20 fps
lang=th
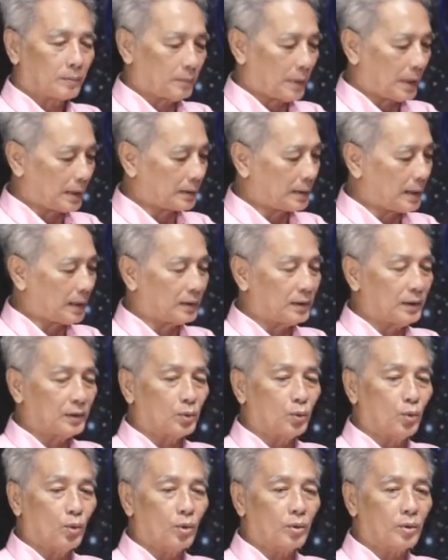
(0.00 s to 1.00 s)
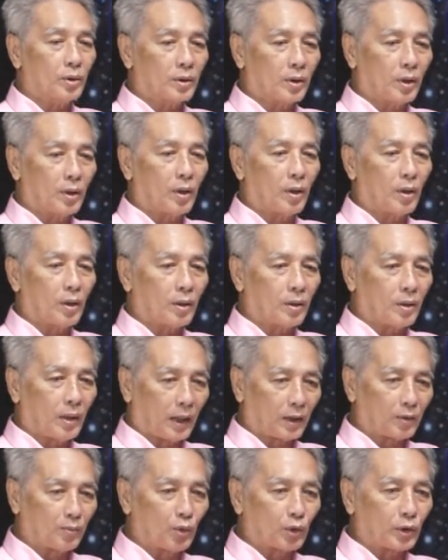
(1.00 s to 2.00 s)
บางท่านที่ถูกก็
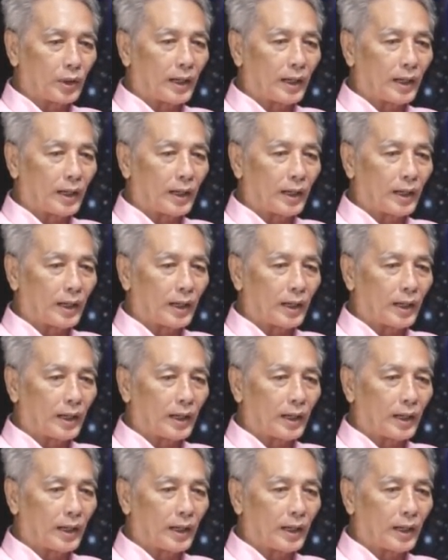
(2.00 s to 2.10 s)
อนุโม